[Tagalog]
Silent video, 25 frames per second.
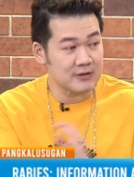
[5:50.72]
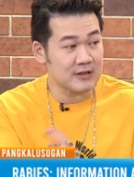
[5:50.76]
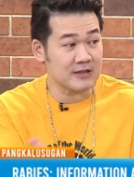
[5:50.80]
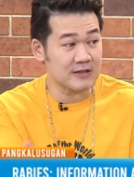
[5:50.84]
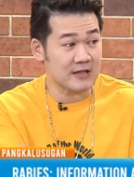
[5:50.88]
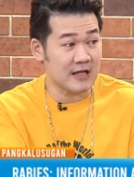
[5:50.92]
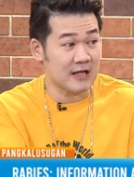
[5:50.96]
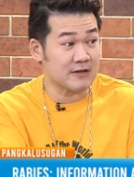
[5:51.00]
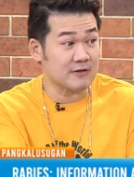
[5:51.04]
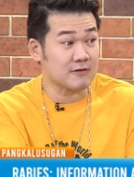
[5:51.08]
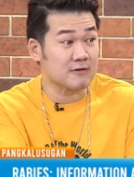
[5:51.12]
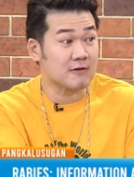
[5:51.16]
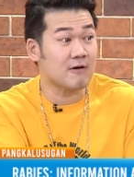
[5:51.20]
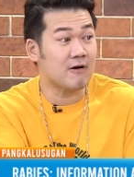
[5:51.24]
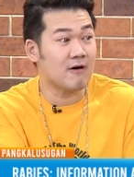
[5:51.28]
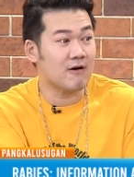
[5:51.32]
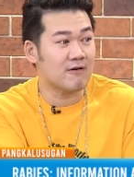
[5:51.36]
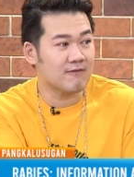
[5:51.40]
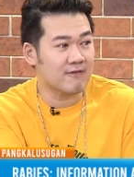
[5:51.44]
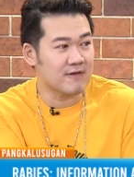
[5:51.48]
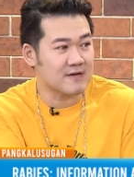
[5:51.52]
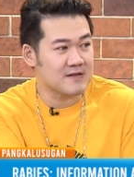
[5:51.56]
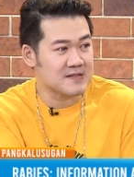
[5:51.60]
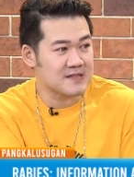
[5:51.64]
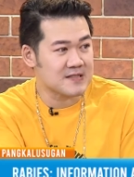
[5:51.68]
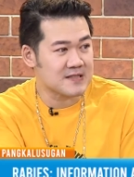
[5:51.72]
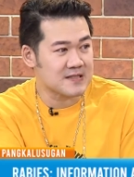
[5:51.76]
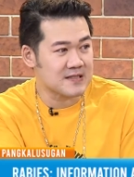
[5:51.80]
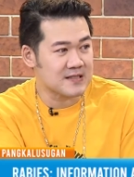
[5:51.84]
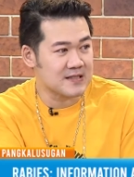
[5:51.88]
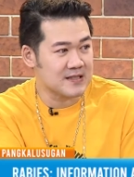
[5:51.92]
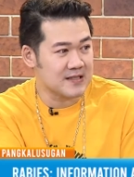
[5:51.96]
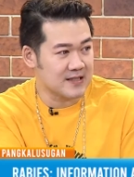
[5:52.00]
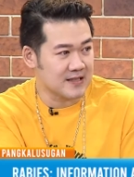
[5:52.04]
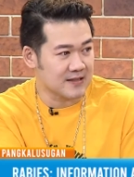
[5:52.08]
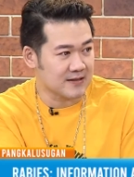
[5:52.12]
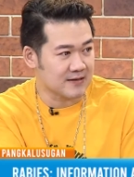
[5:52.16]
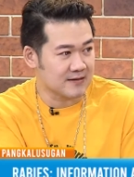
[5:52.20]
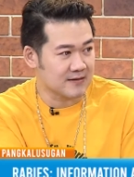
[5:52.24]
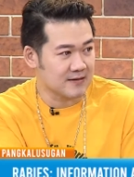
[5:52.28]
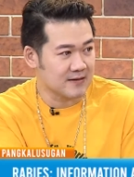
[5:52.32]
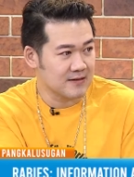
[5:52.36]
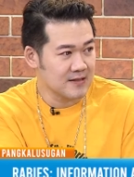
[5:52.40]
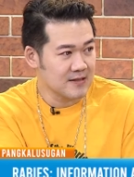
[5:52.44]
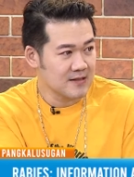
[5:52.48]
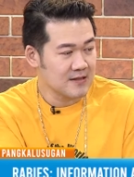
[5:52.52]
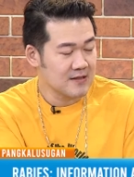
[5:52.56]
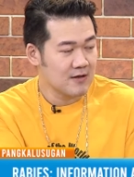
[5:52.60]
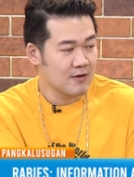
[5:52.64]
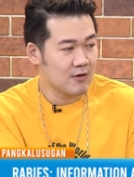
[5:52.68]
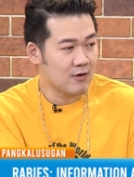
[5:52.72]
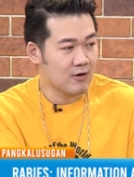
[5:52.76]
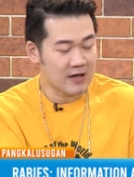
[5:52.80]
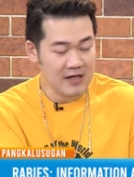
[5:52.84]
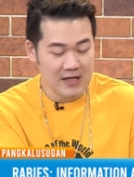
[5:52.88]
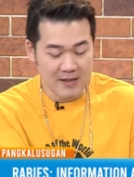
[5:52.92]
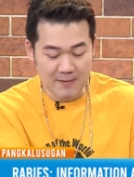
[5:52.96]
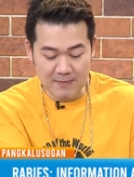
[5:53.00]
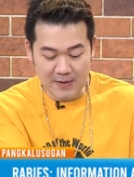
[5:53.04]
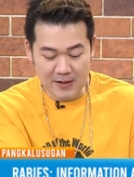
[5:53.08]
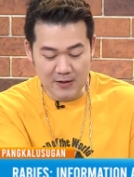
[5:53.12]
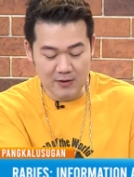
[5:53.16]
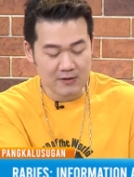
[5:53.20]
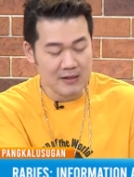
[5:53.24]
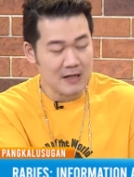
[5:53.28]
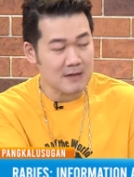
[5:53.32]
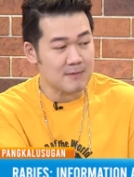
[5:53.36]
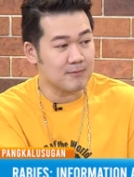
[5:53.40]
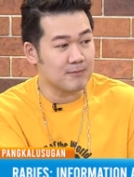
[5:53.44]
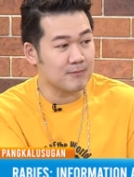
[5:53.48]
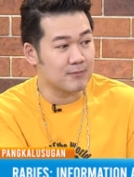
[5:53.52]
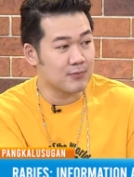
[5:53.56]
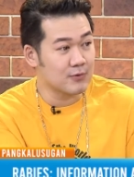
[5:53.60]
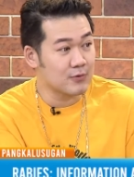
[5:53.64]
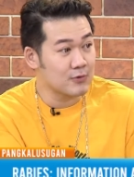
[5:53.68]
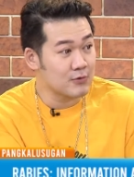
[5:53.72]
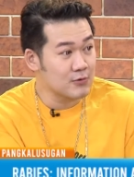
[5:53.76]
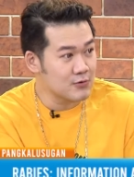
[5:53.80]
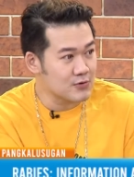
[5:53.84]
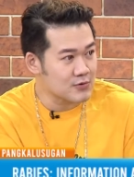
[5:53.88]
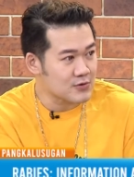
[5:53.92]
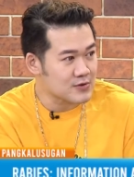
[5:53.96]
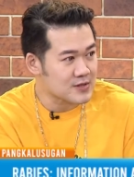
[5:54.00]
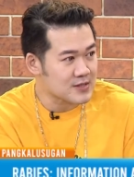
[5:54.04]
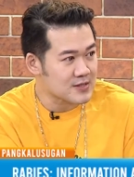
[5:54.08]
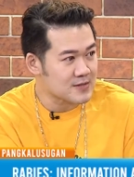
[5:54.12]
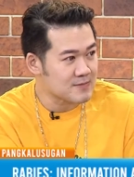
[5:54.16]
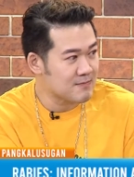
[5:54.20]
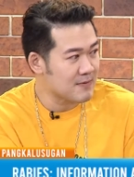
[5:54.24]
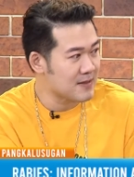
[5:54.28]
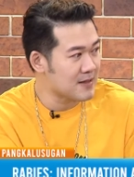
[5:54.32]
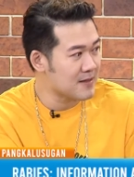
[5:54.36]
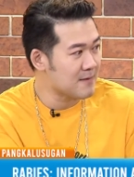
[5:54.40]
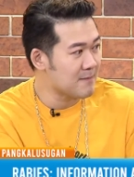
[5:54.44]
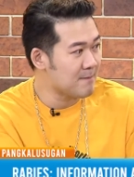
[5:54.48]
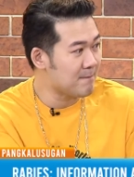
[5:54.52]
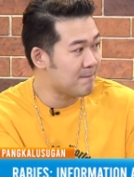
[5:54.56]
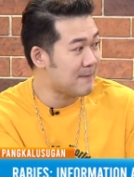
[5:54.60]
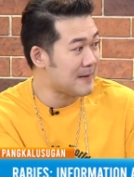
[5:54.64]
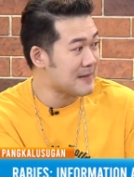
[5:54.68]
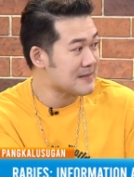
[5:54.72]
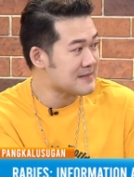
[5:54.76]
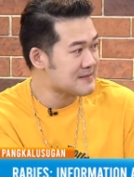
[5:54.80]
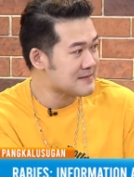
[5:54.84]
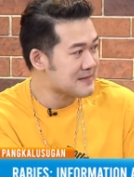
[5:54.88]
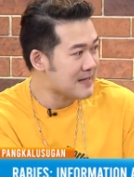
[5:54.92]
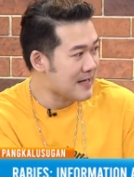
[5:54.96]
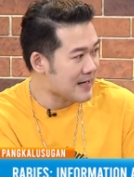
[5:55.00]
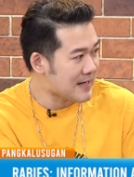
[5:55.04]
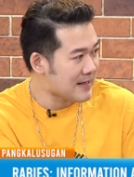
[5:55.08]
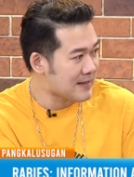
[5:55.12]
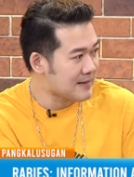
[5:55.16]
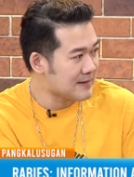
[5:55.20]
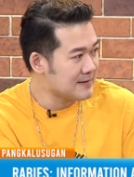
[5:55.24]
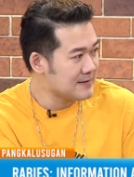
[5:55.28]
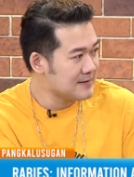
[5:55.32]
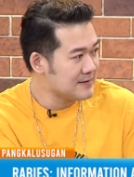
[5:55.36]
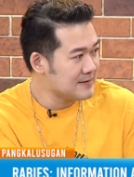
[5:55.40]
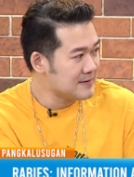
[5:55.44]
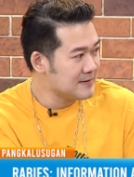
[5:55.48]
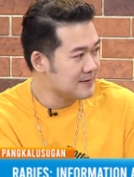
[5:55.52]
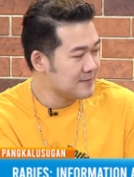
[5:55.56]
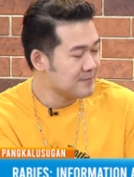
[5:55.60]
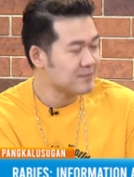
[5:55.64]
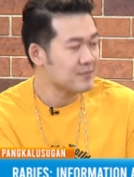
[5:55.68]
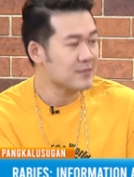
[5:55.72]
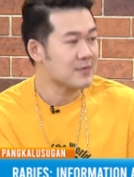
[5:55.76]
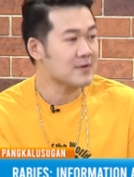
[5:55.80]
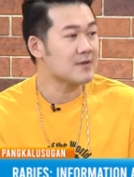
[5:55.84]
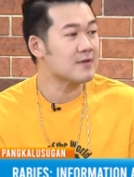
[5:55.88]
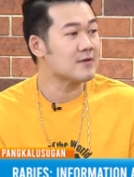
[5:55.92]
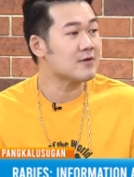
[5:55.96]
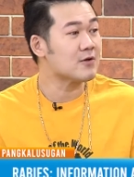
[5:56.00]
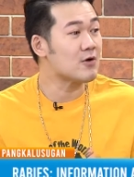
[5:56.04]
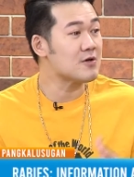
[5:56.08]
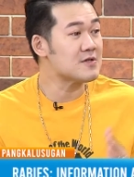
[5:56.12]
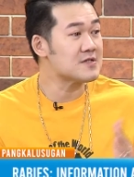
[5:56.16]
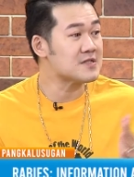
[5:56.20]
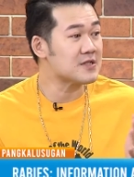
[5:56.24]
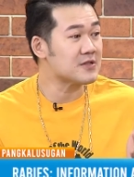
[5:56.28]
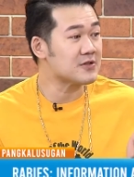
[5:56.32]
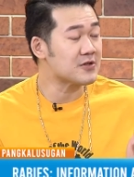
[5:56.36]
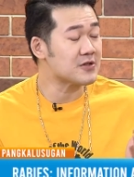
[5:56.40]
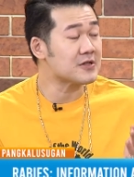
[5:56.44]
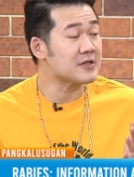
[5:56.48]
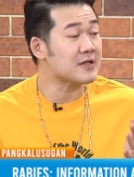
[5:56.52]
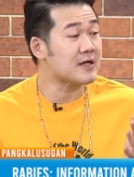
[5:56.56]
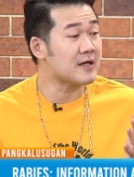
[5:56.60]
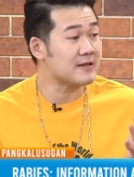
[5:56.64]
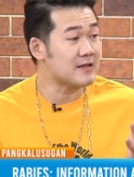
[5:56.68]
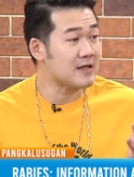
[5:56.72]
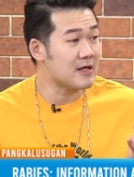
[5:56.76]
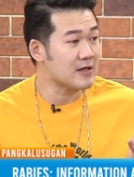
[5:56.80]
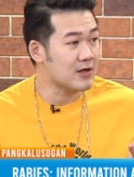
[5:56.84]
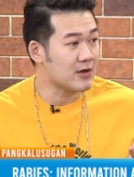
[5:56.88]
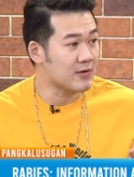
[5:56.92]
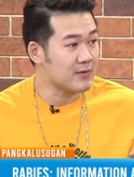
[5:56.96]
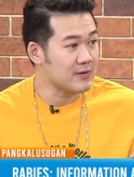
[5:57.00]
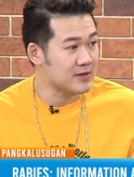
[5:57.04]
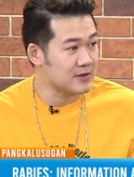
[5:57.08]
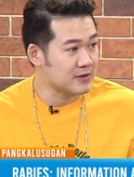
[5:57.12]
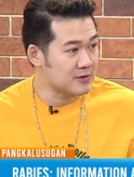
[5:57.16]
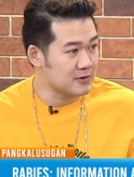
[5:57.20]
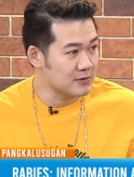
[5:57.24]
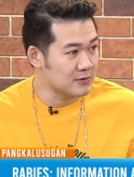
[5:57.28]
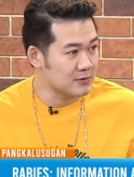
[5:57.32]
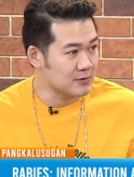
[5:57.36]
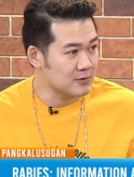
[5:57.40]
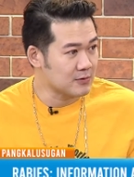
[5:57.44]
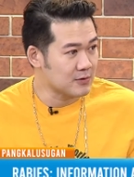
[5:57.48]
ka o na-uncovered skin. Okay. Ah. O kaya meron kang bruise, may pasa. Mm-hmm considered category